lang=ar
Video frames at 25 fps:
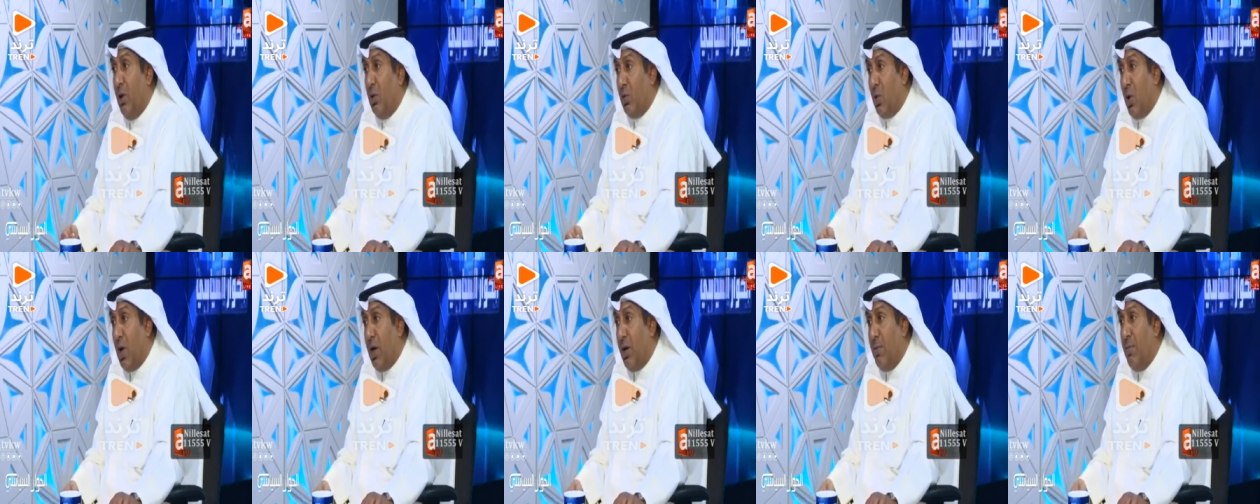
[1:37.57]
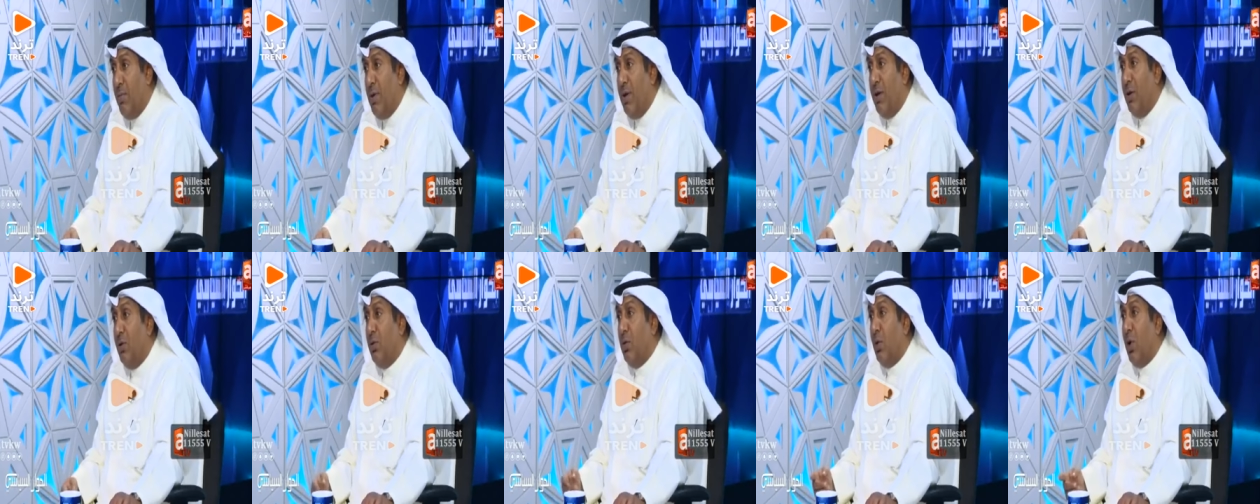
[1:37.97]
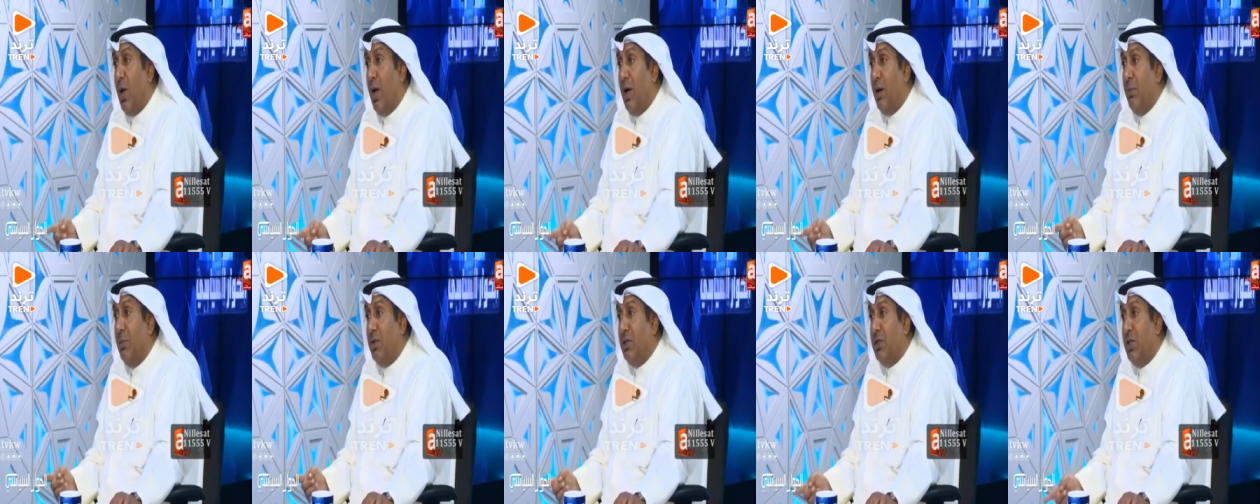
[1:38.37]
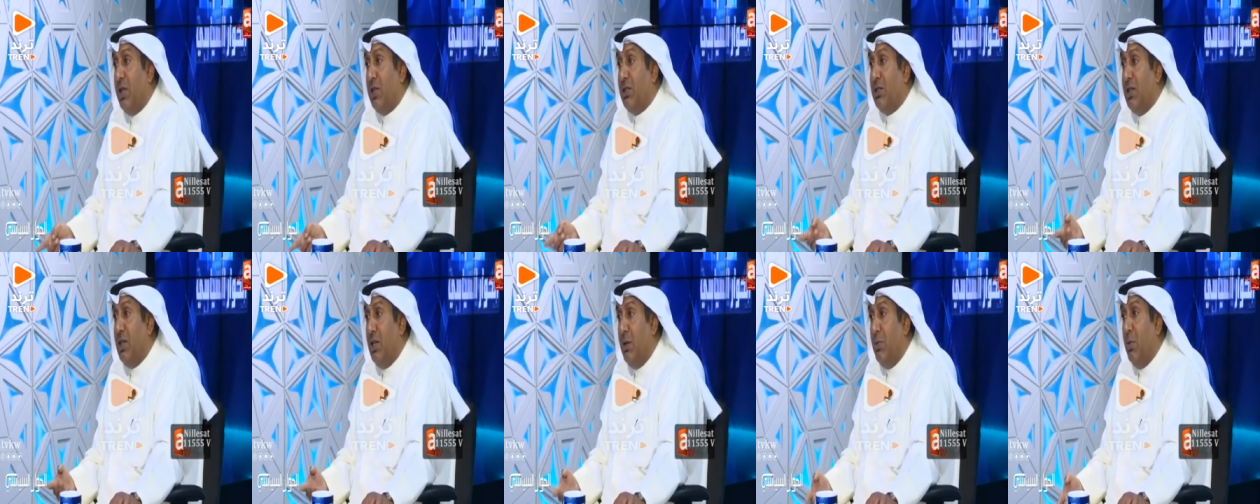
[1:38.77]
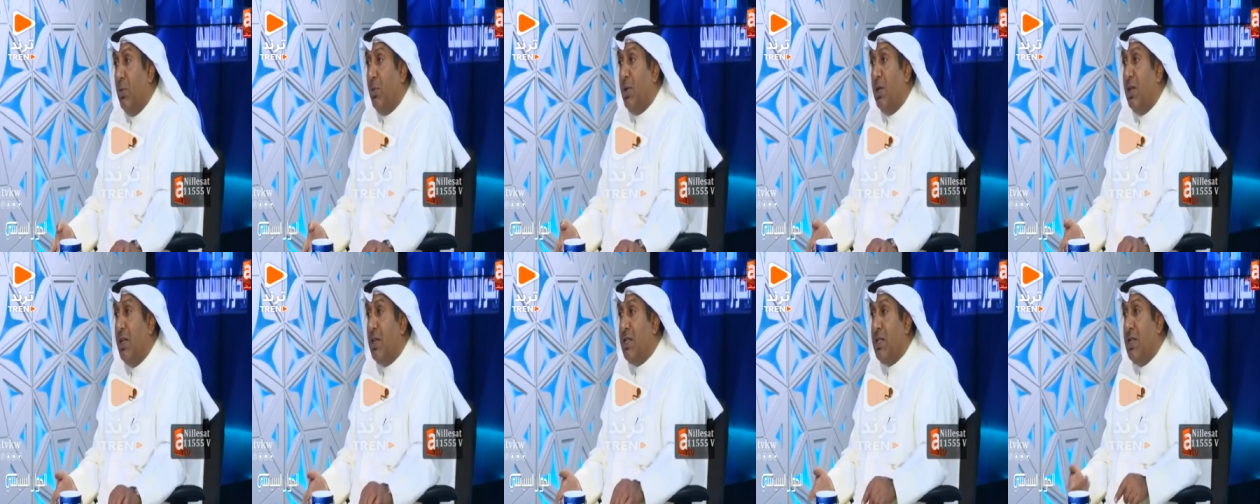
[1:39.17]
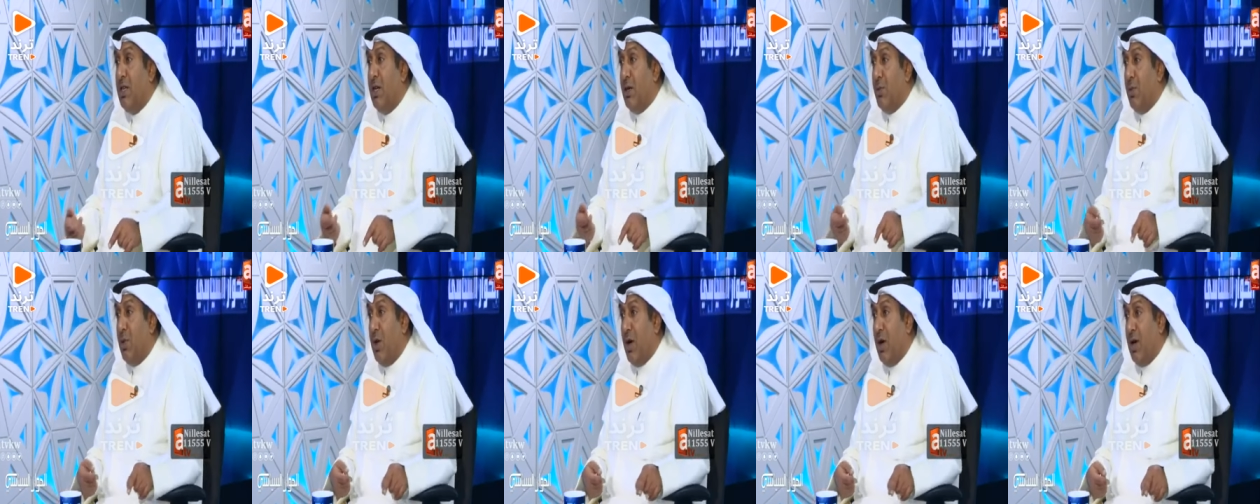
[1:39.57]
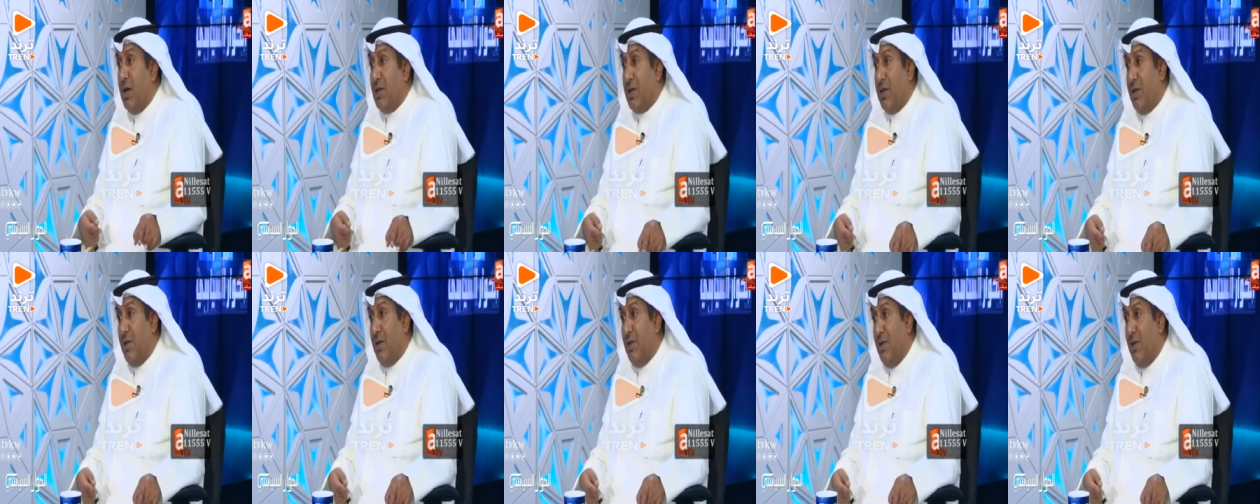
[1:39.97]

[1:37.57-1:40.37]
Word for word: تراقب من تراقب الشخص اللي ممكن يرسلك مناقصه